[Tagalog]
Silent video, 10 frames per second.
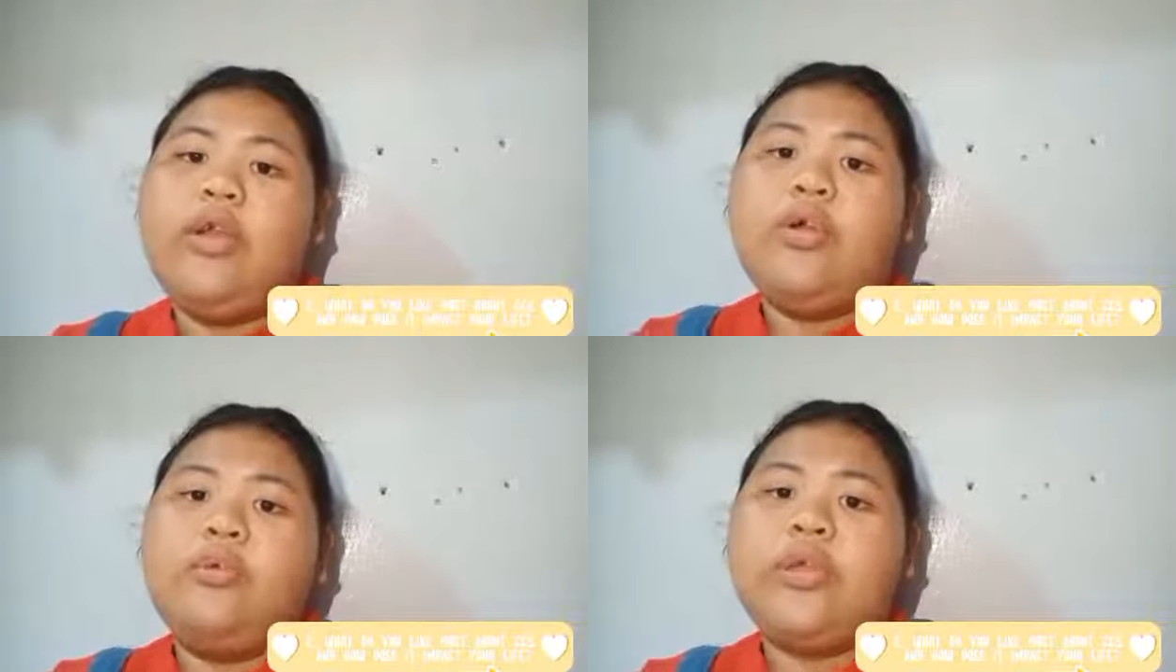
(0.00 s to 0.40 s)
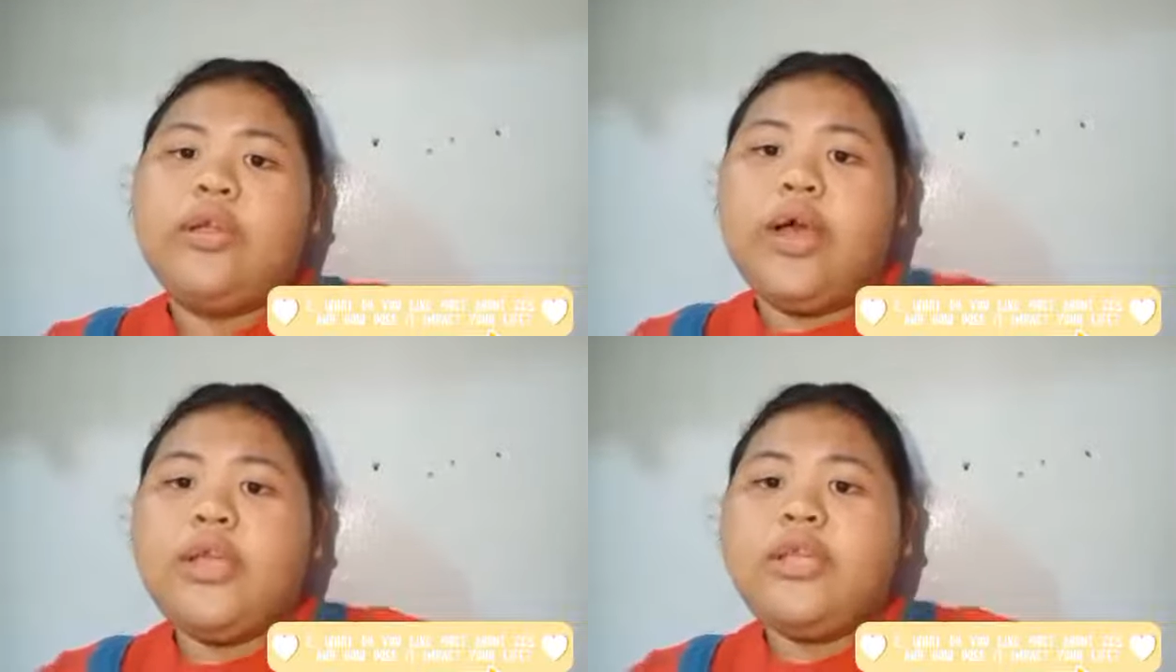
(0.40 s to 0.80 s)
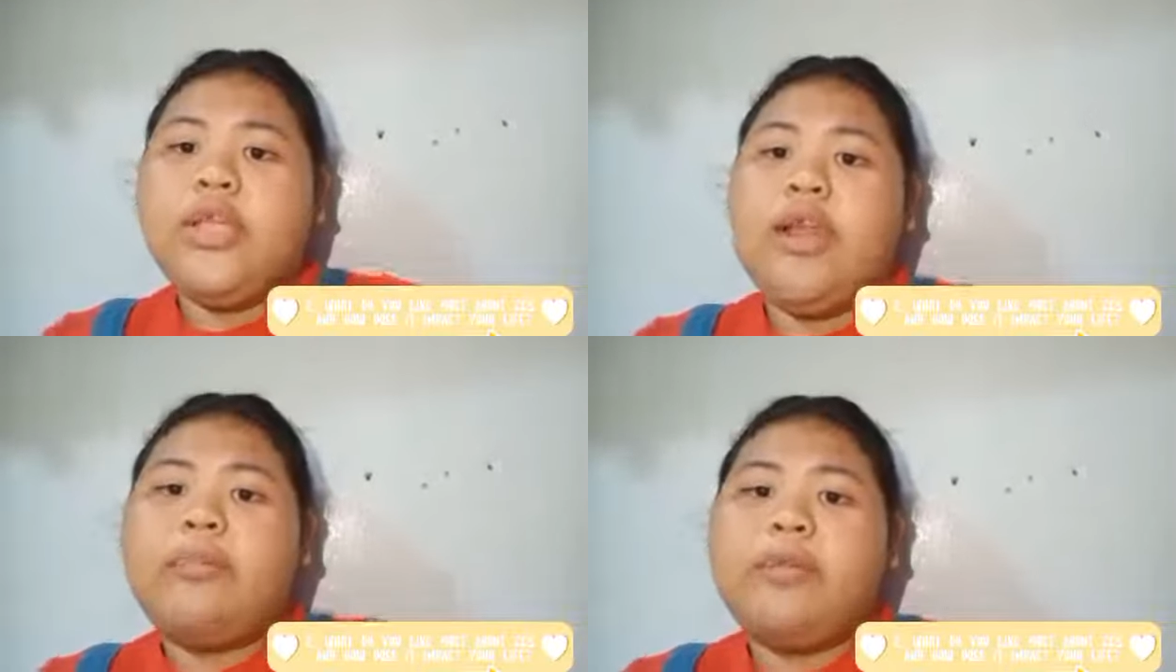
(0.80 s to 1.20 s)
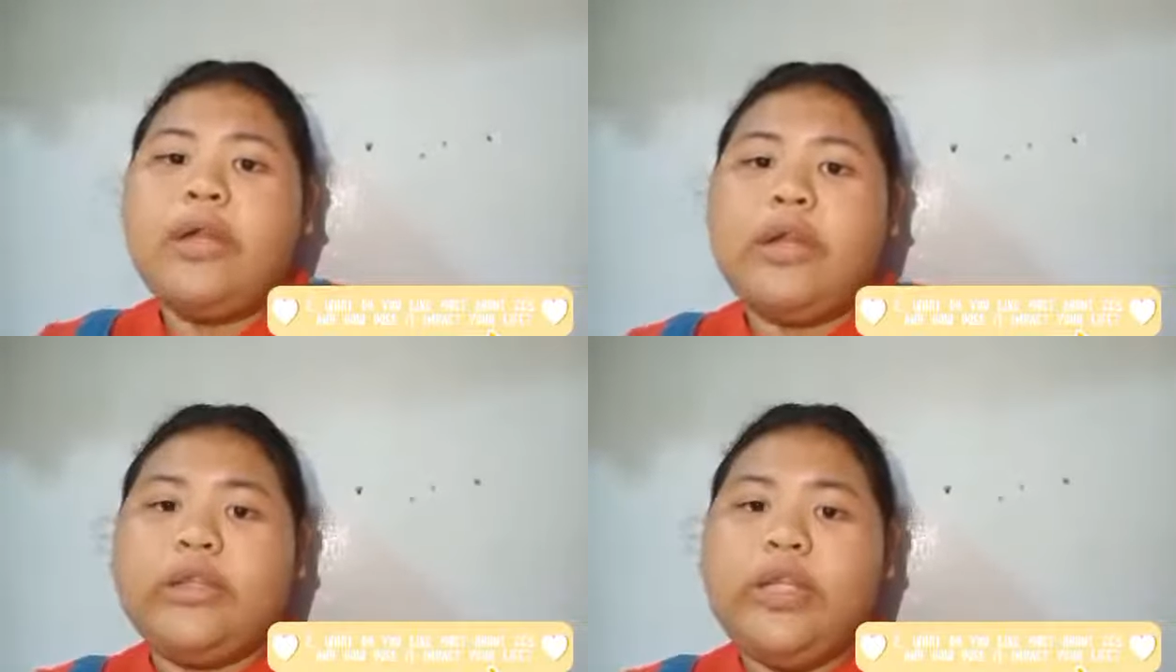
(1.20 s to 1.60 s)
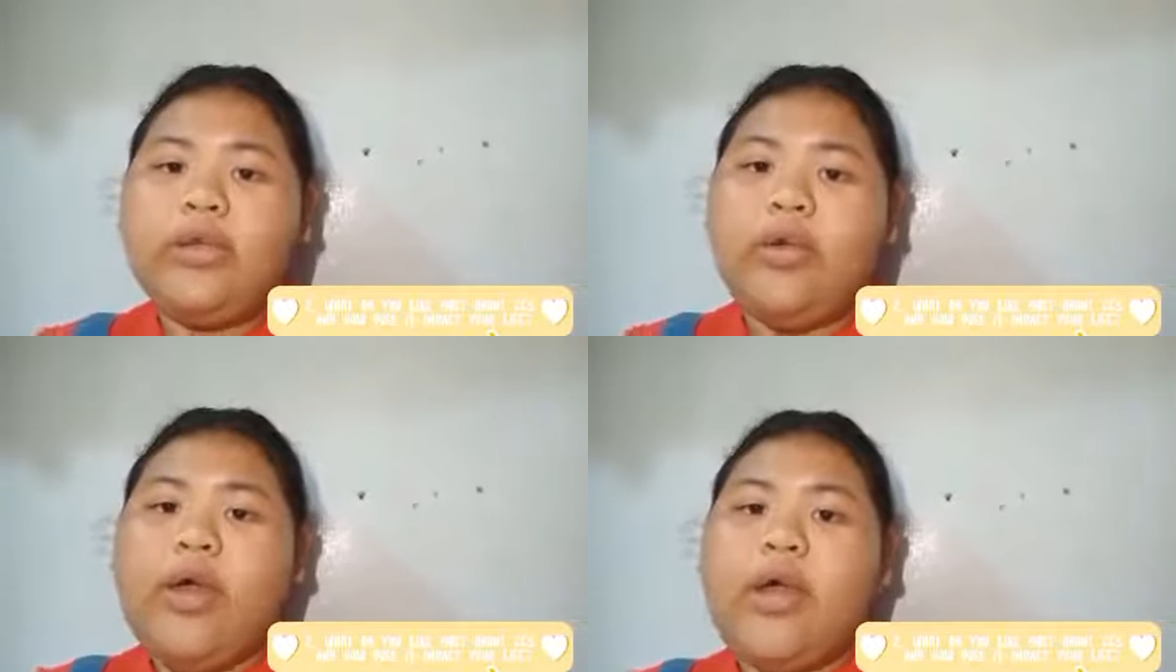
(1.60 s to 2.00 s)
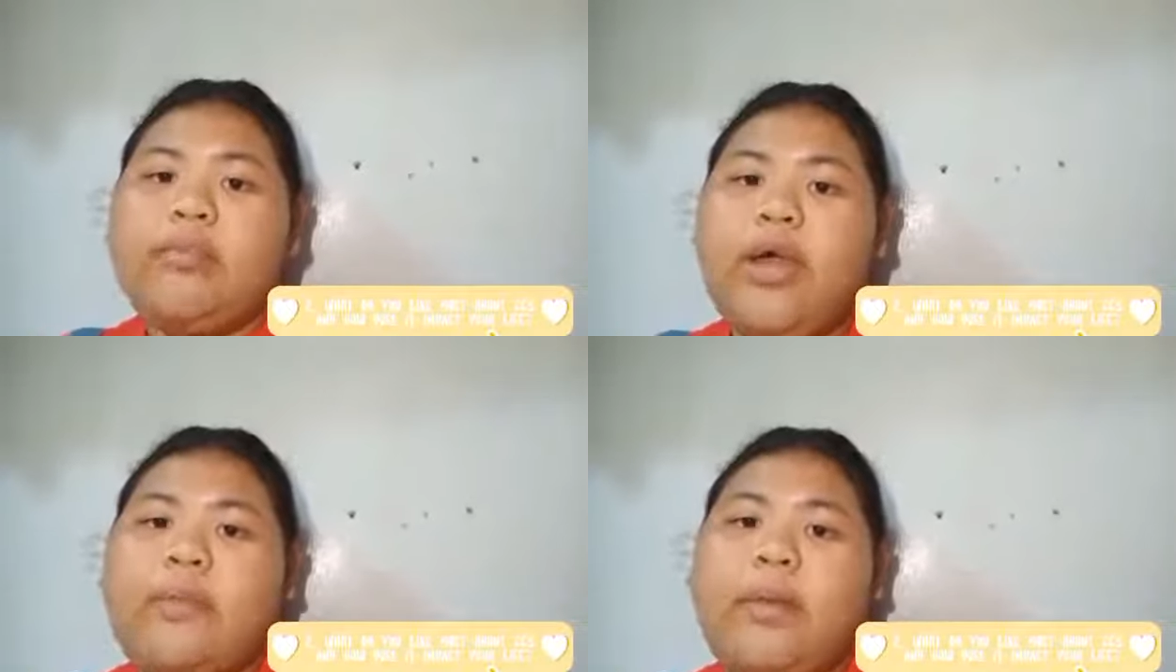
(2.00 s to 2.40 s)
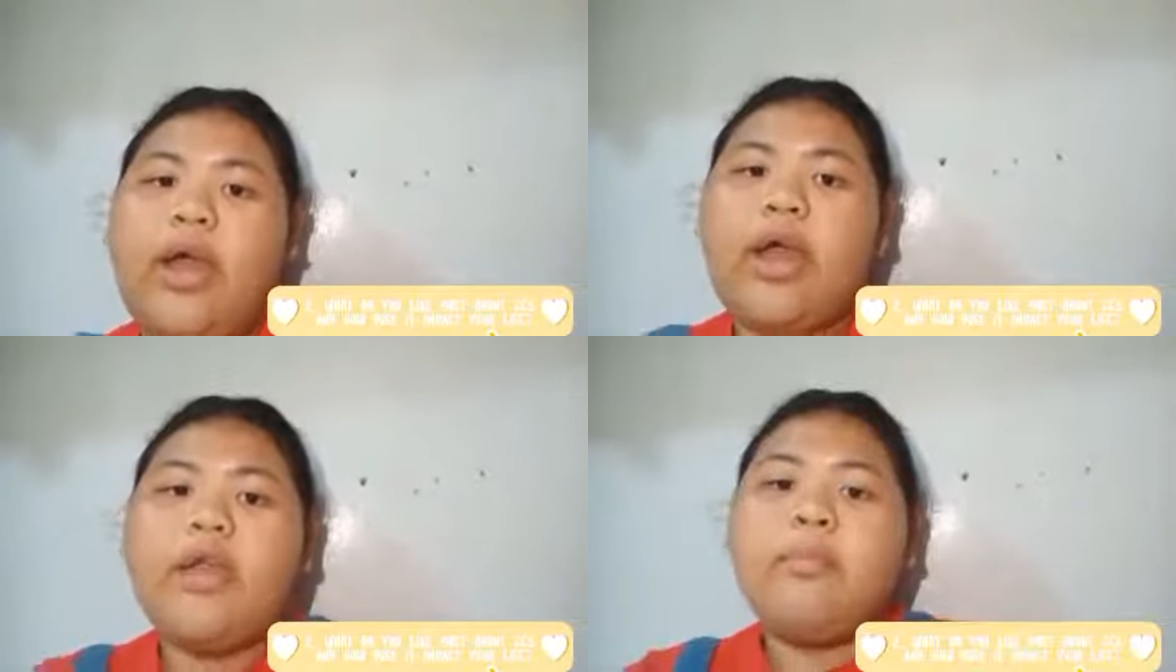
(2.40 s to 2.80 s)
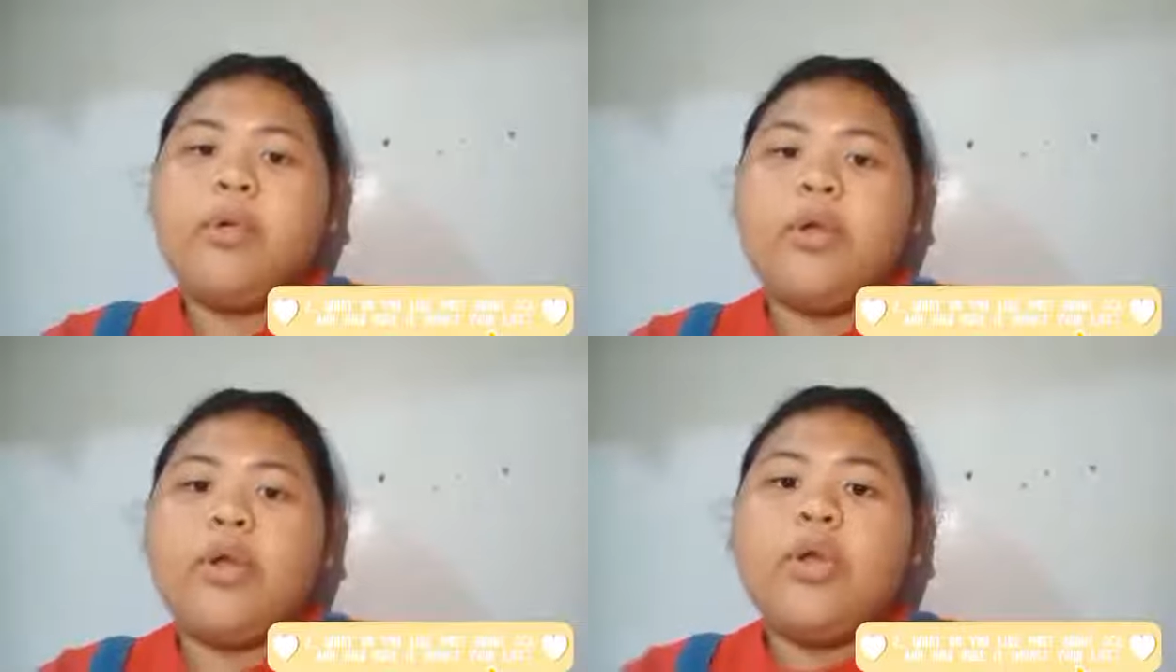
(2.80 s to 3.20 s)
With God's help, mararating ko ang mga pangarap ko